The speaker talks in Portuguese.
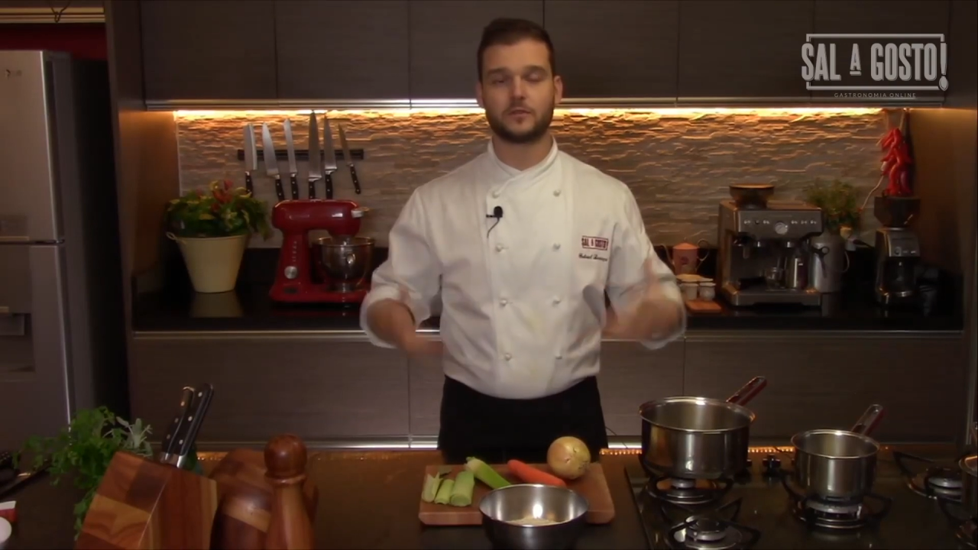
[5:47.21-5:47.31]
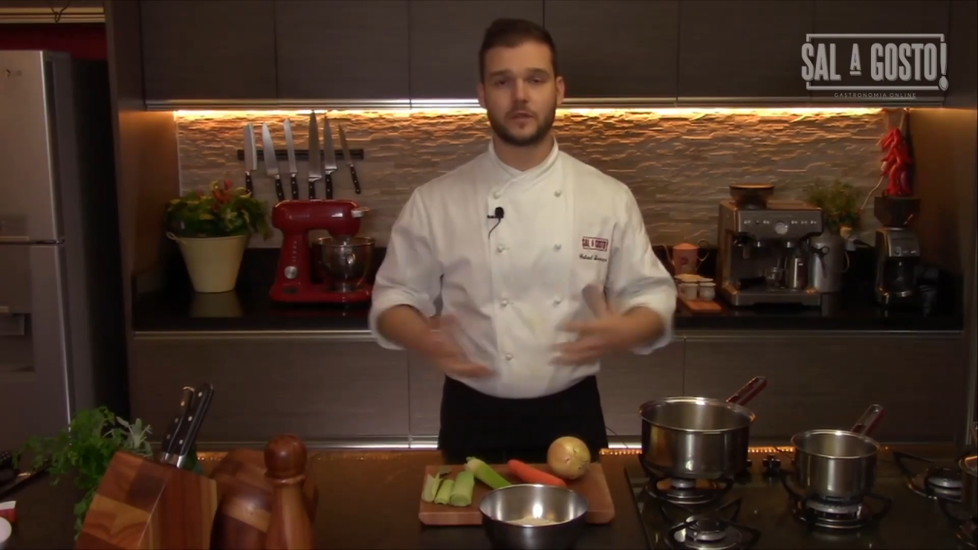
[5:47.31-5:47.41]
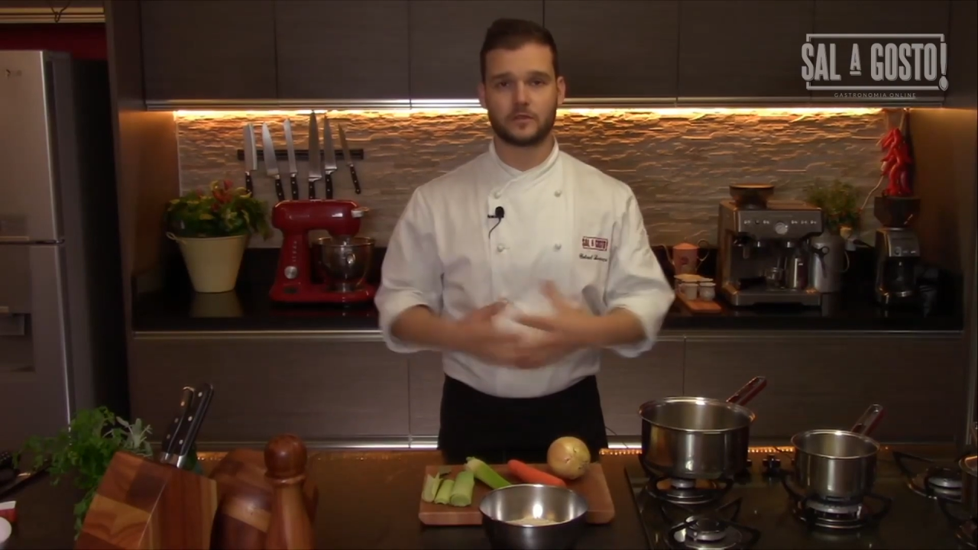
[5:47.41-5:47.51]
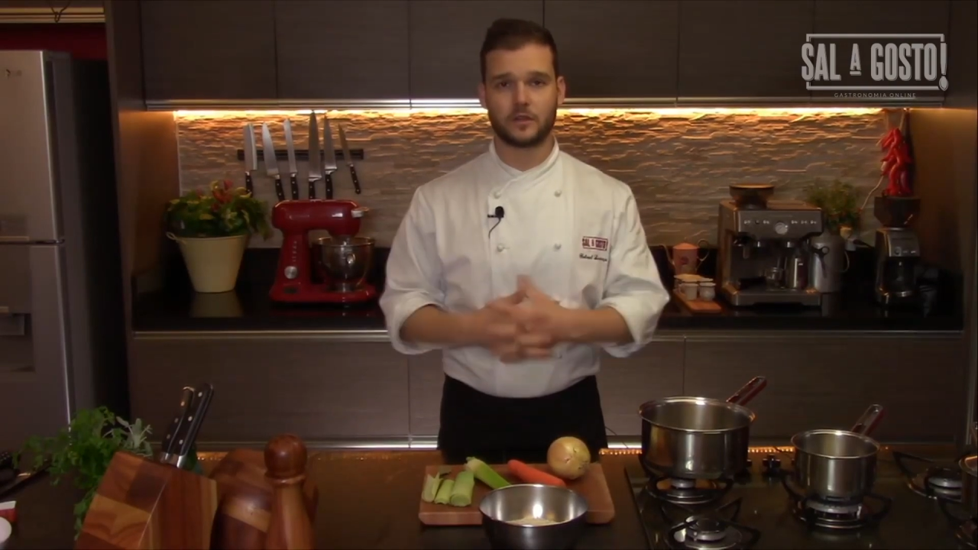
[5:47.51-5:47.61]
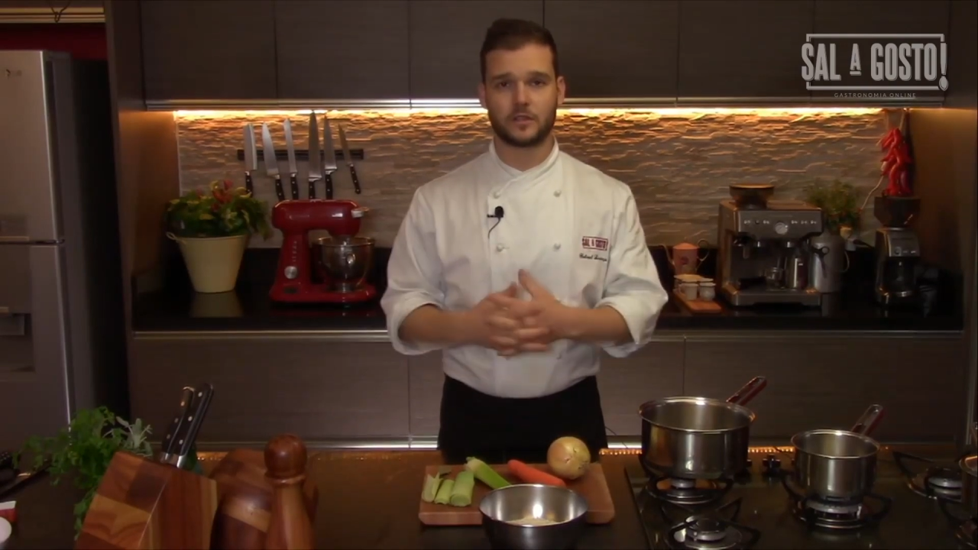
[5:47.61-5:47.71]

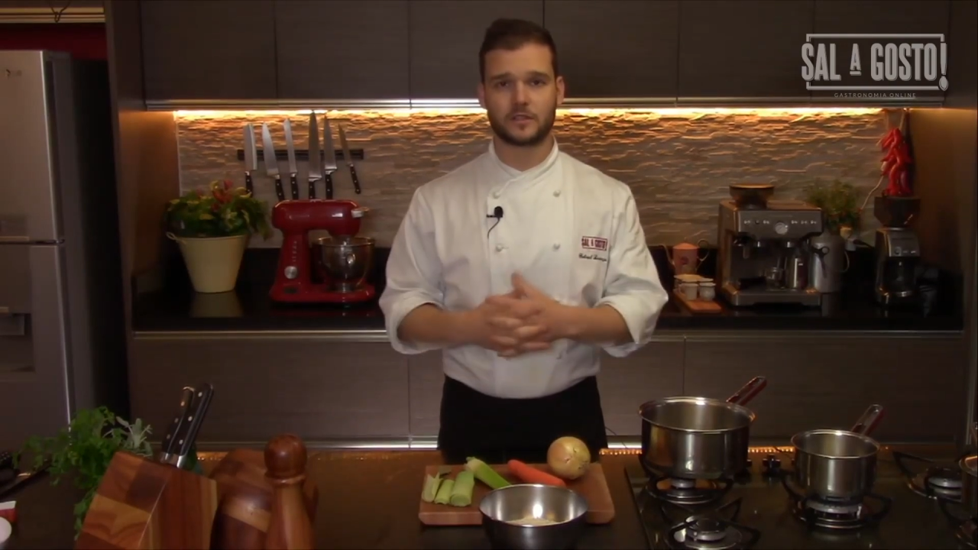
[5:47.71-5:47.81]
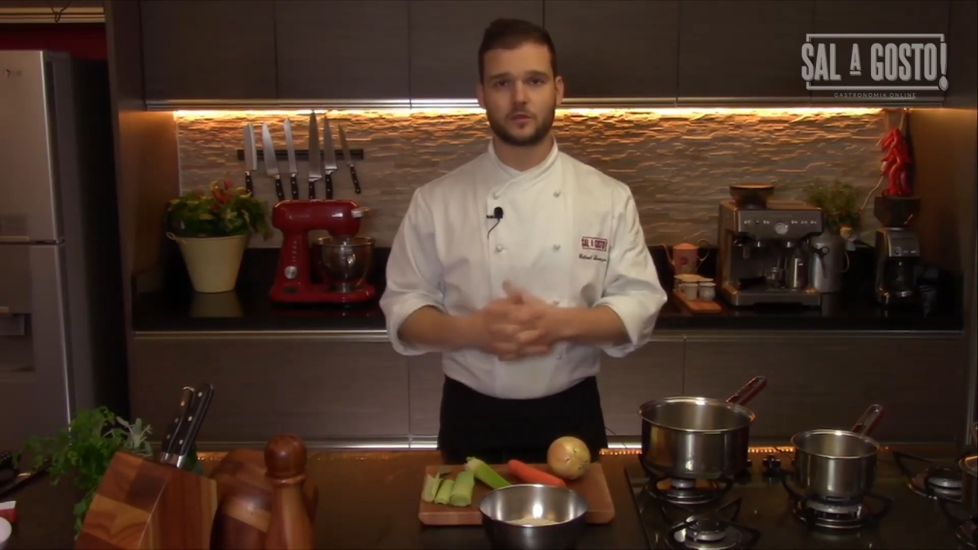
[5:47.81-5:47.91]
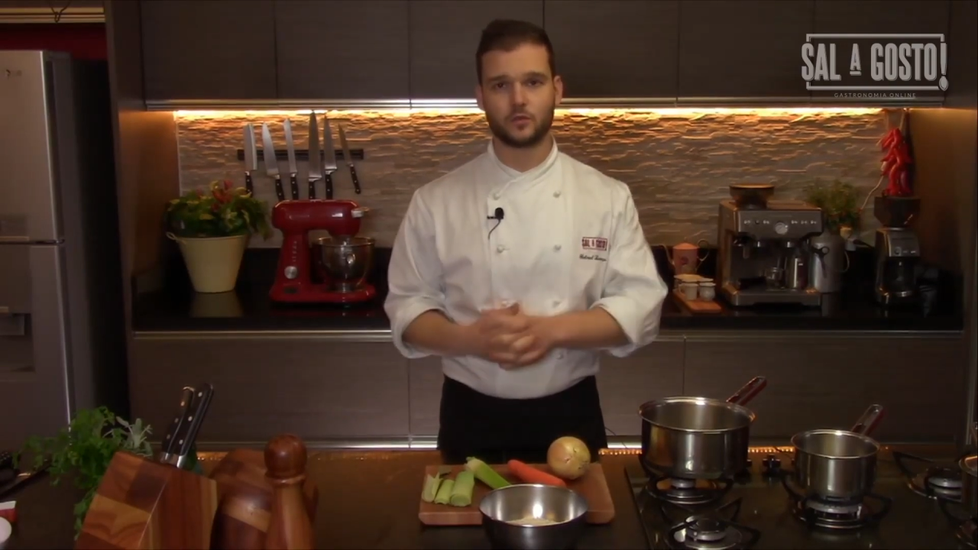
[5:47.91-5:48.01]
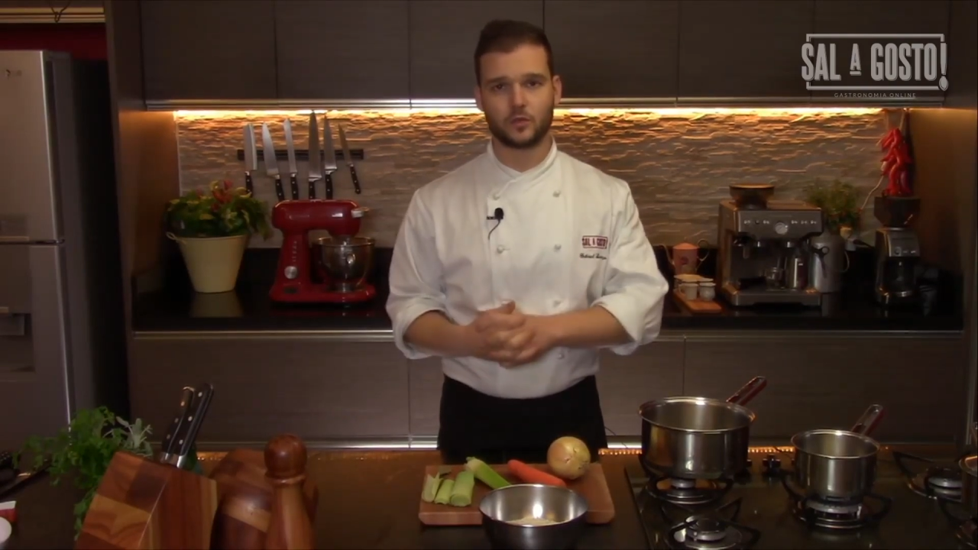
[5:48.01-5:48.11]
estou falando da nossa